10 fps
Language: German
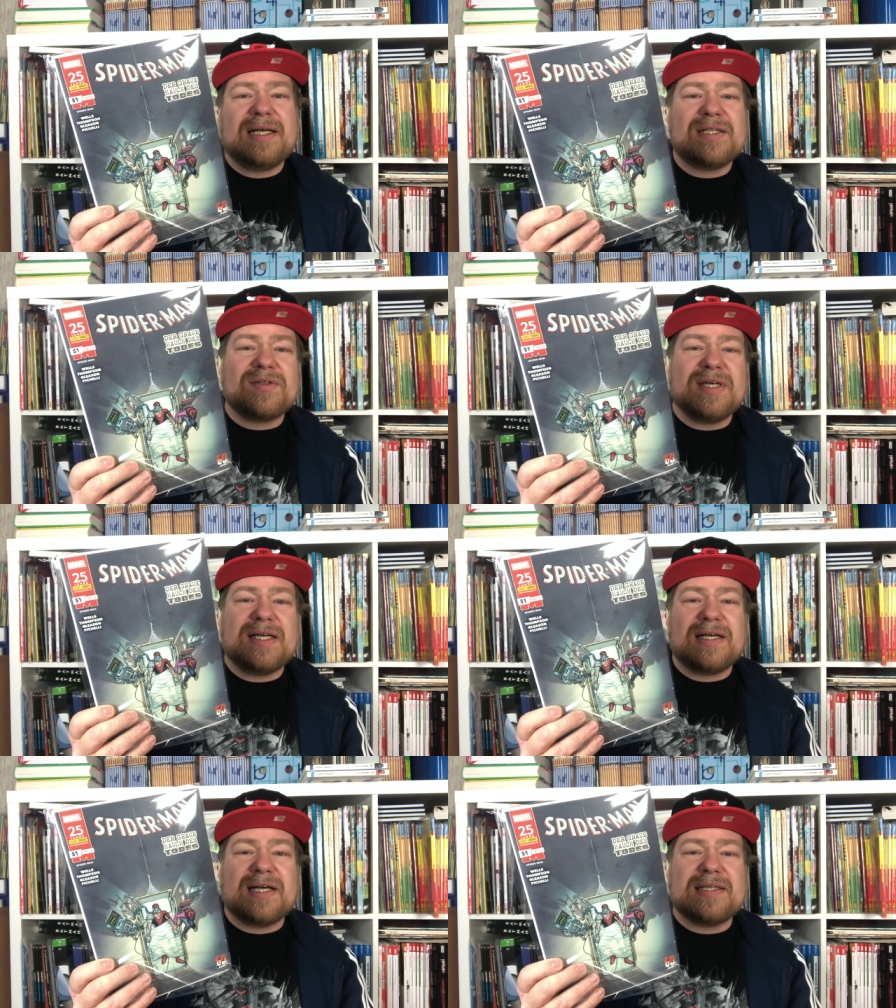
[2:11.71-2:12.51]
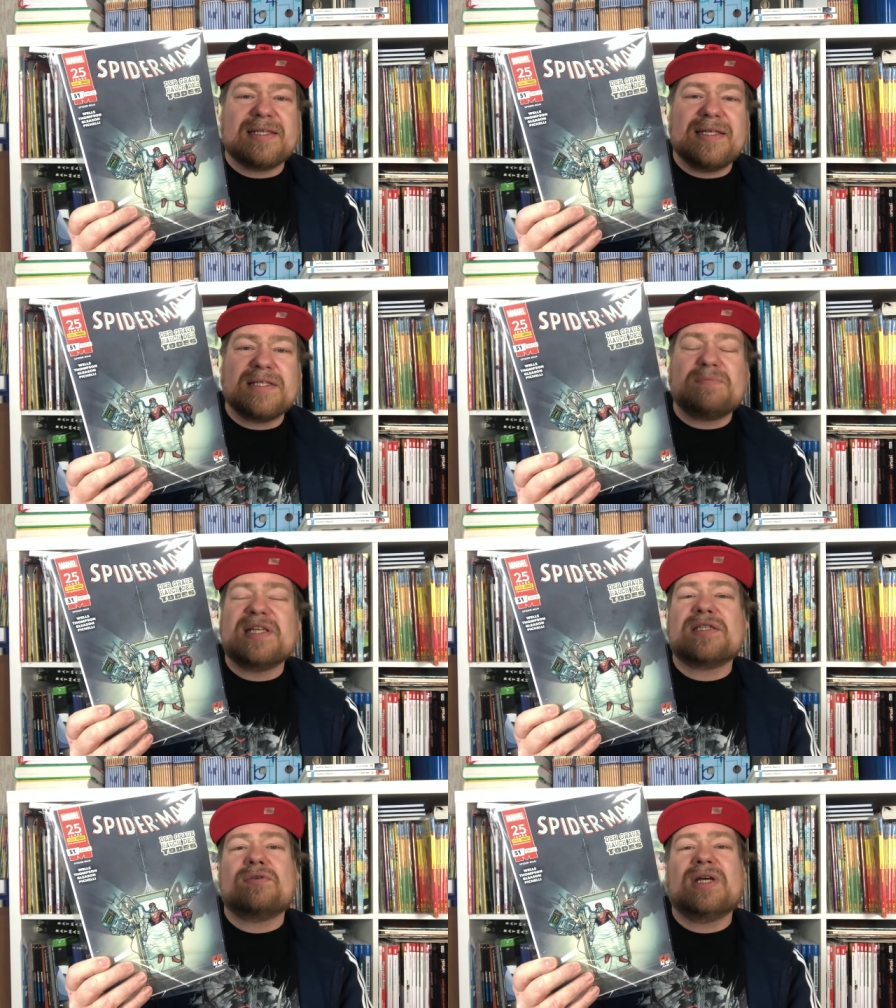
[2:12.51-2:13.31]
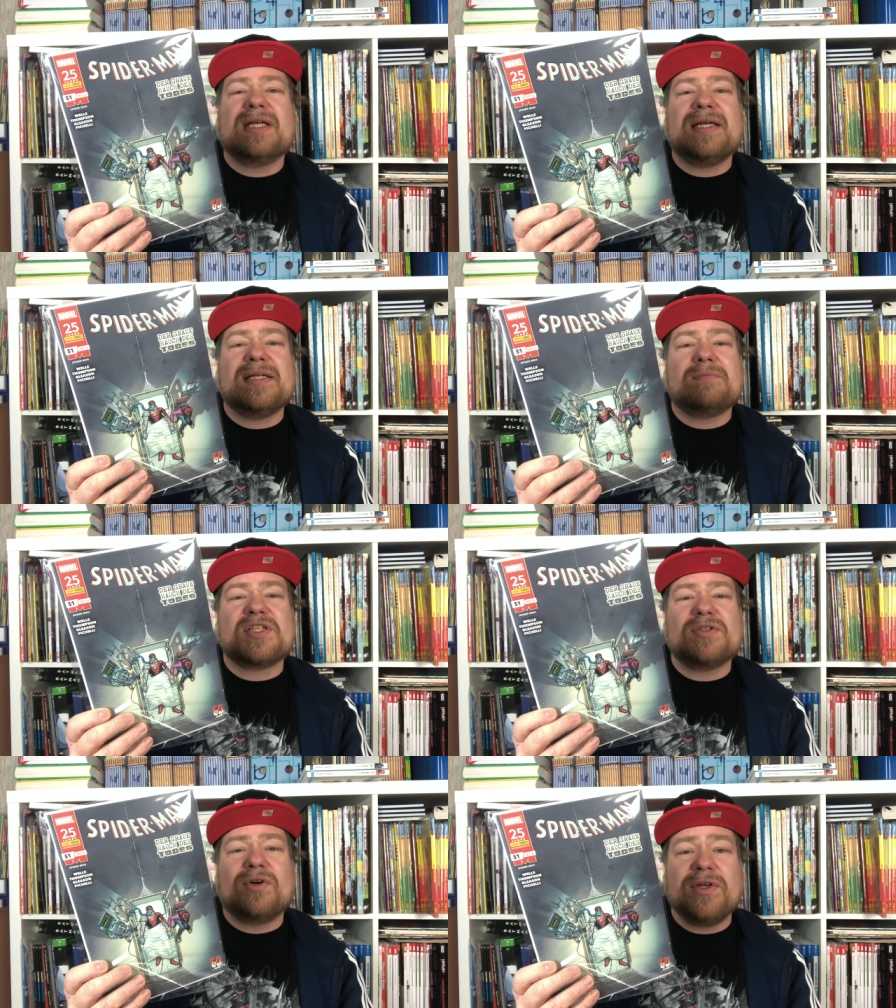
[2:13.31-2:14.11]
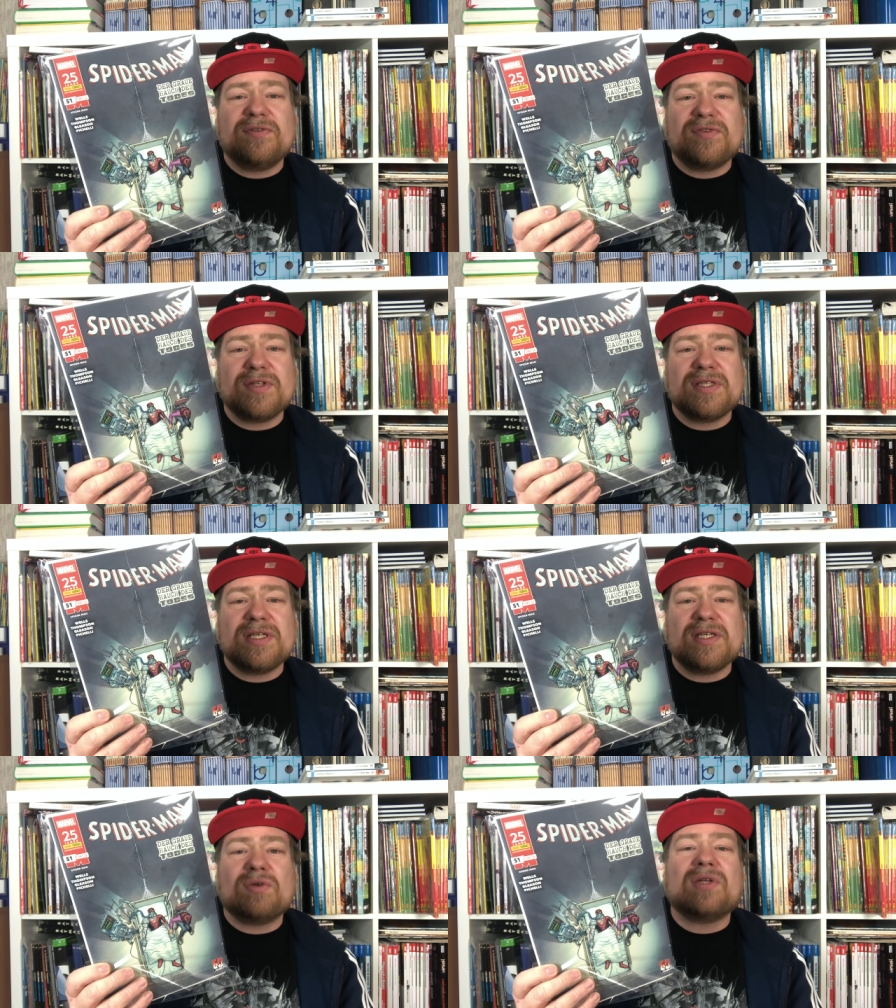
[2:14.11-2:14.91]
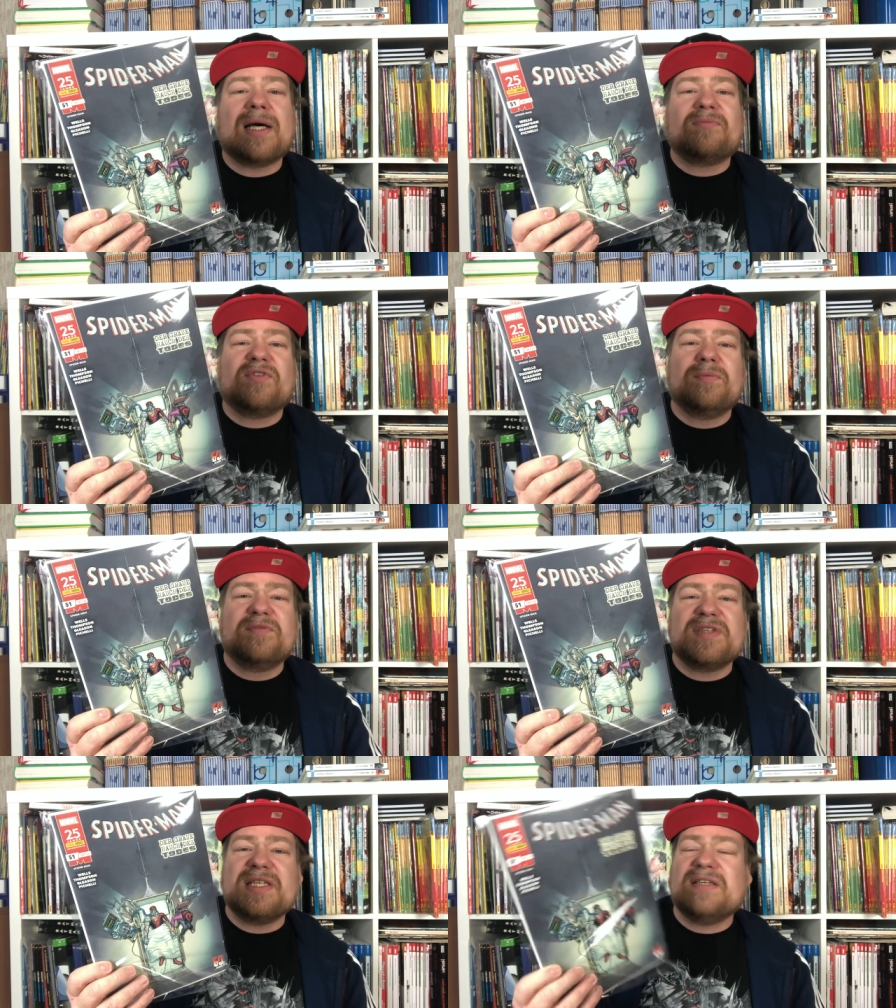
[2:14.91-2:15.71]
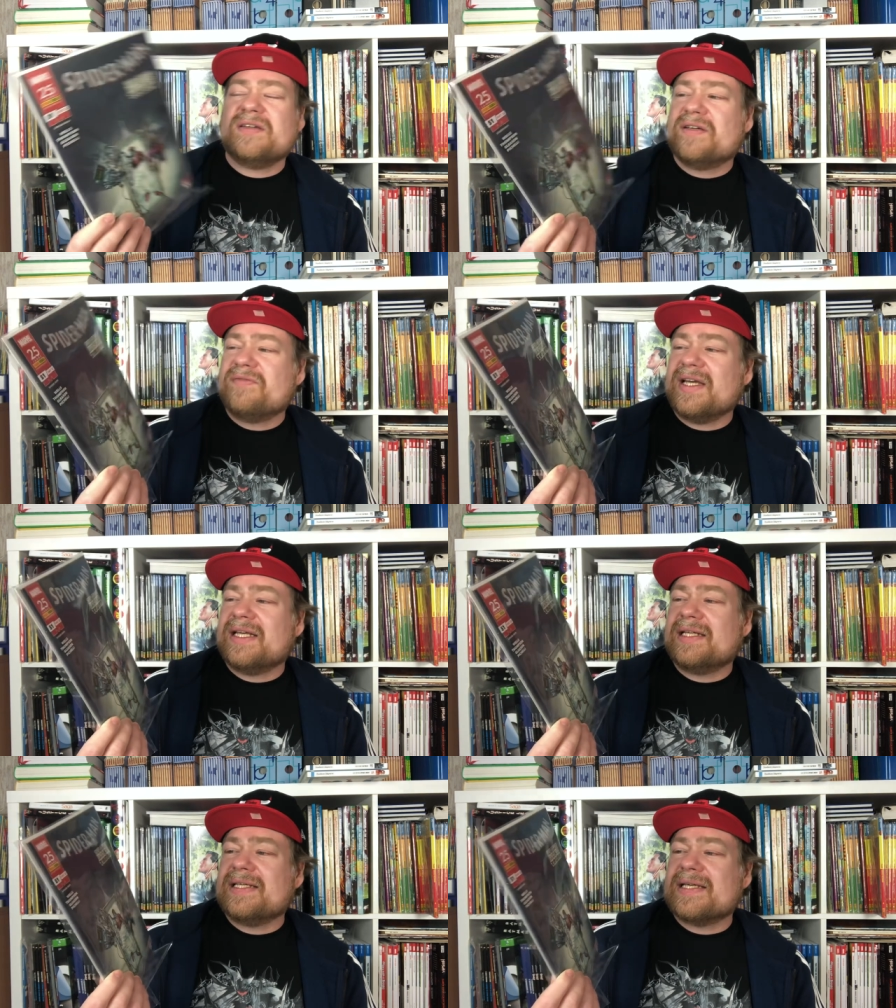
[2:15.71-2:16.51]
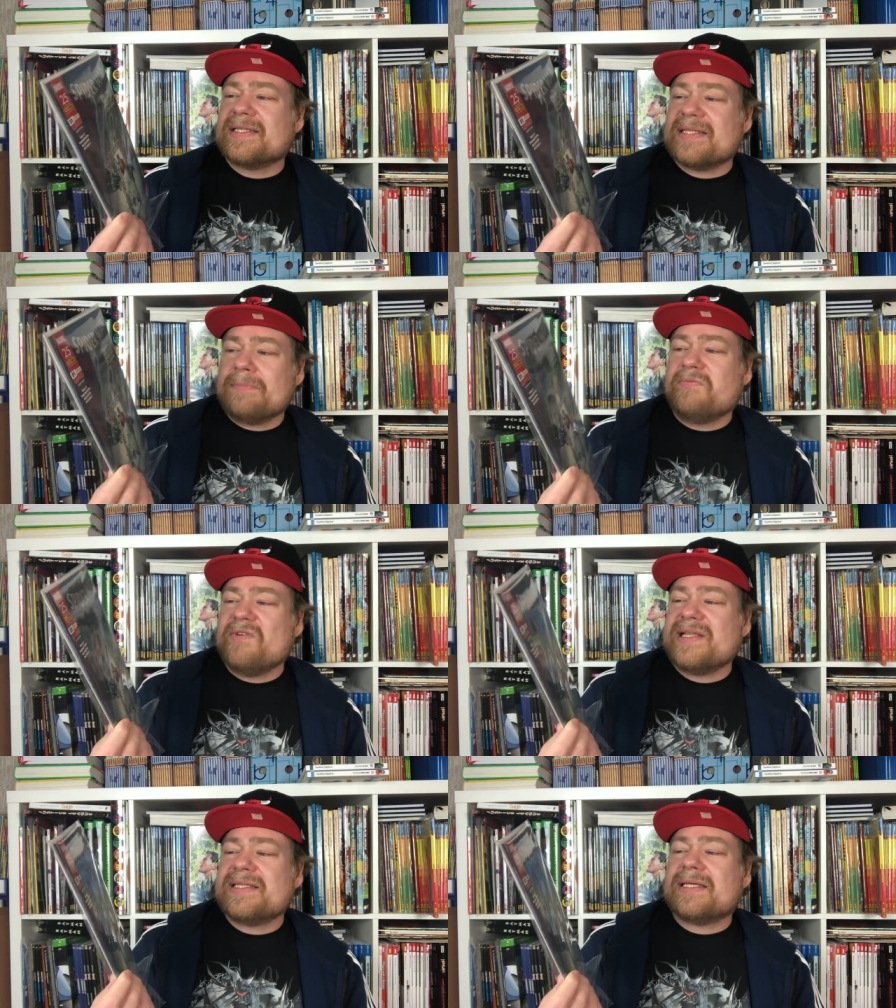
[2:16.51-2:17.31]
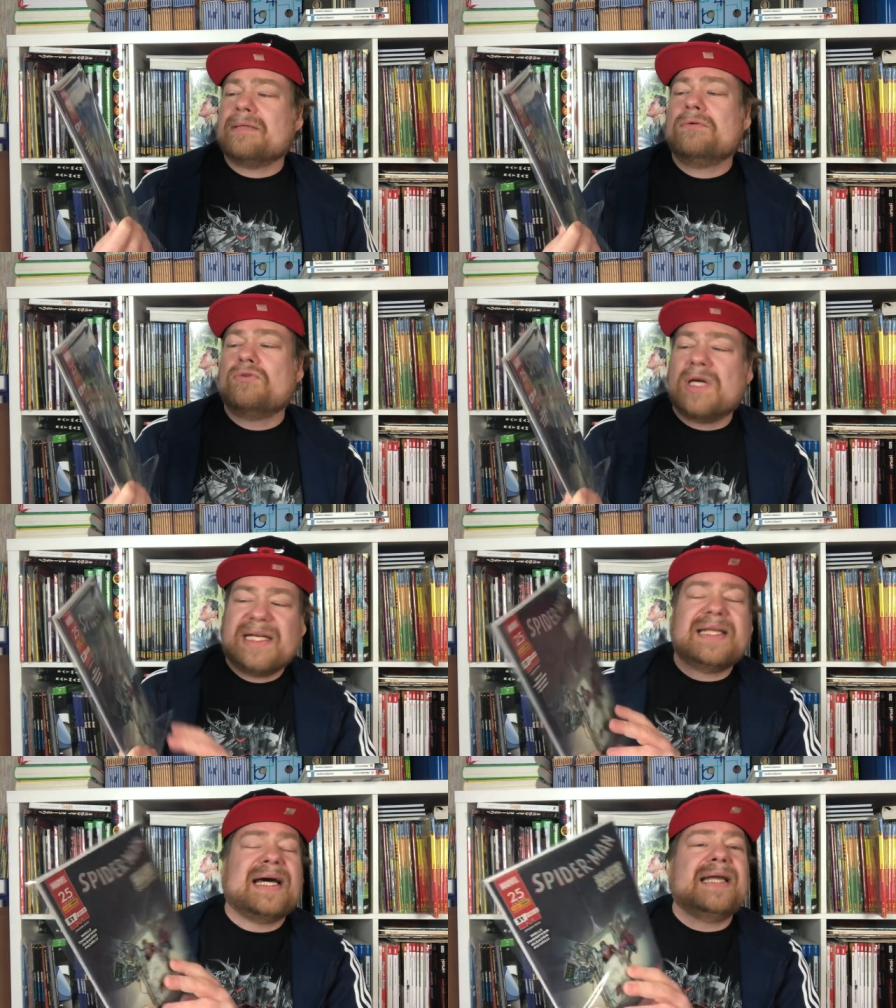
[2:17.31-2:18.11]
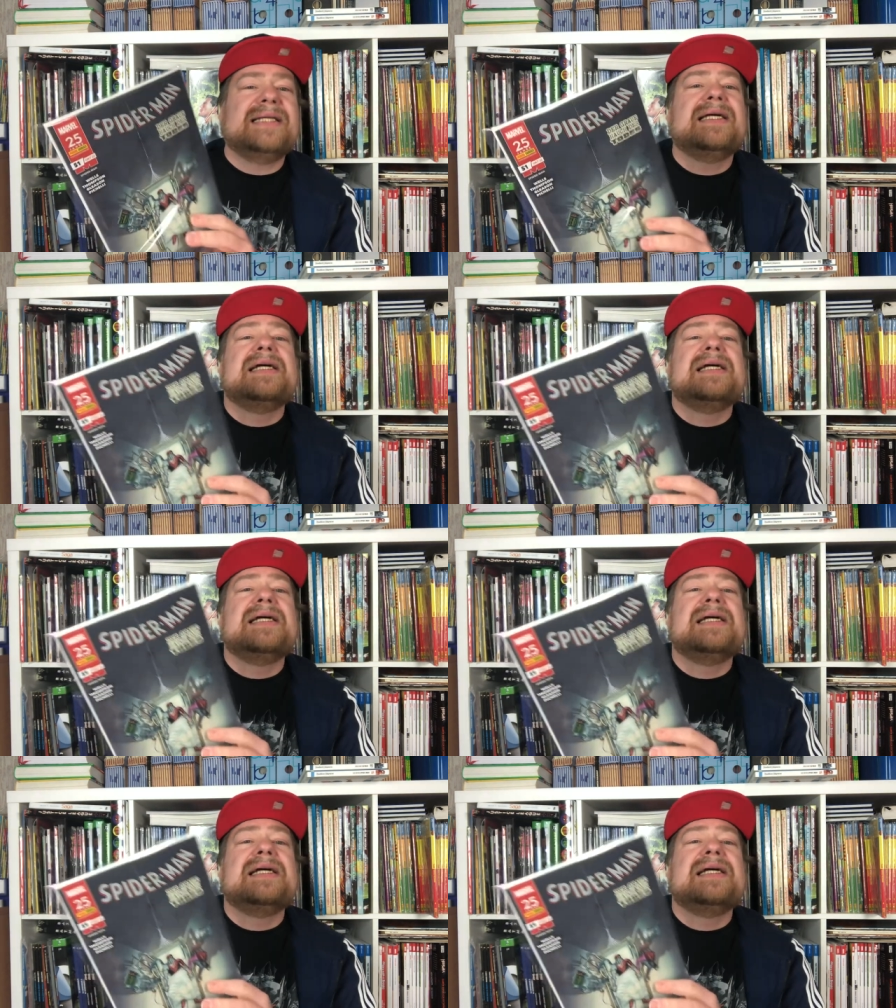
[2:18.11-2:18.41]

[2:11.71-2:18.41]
also der ganze Nick Spencer Run geht ja bis 49 und ab 50 äh, fängt halt der Sepp Wells Run an.